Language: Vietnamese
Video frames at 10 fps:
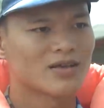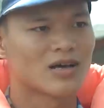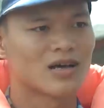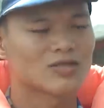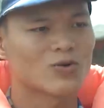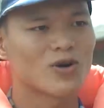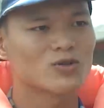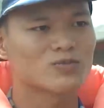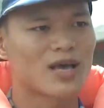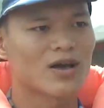À, sau đó
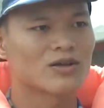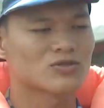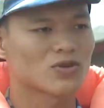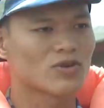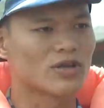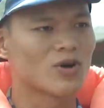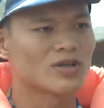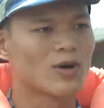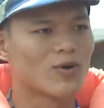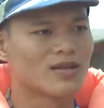chúng ta có thể đo
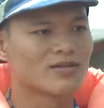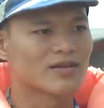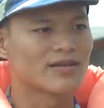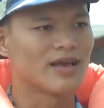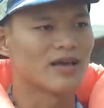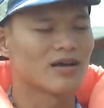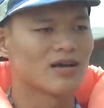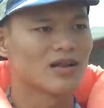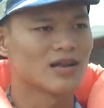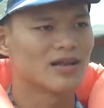nhiều lần
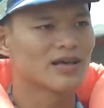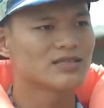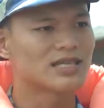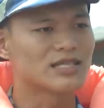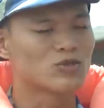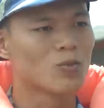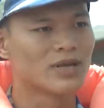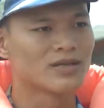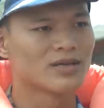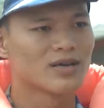để lấy cái giá trị trung bình.